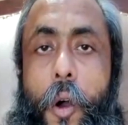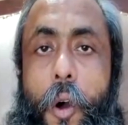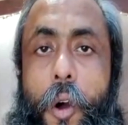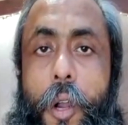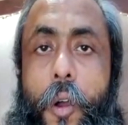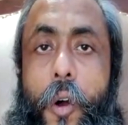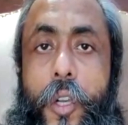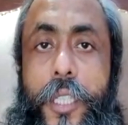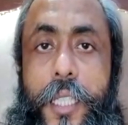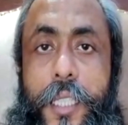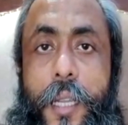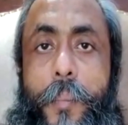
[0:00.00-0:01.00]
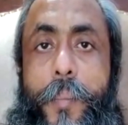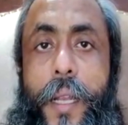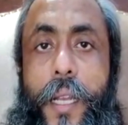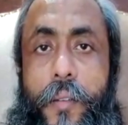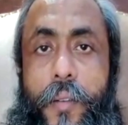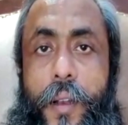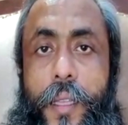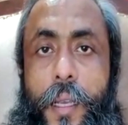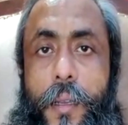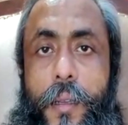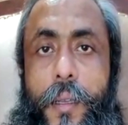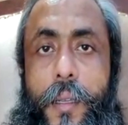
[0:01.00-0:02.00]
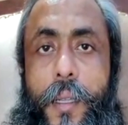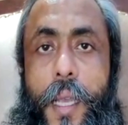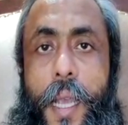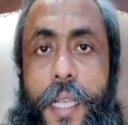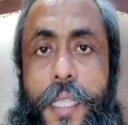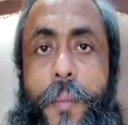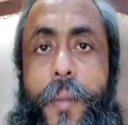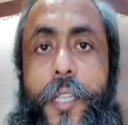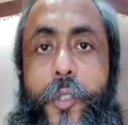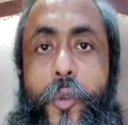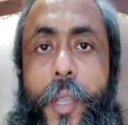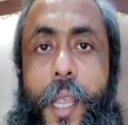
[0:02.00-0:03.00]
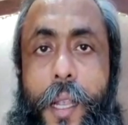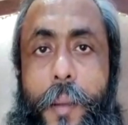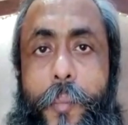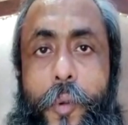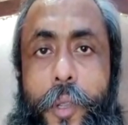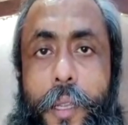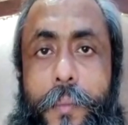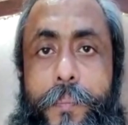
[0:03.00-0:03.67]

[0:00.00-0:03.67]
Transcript: और ऑक्सीजन पे निर्भरता ऐसे मरीजों की कम हुई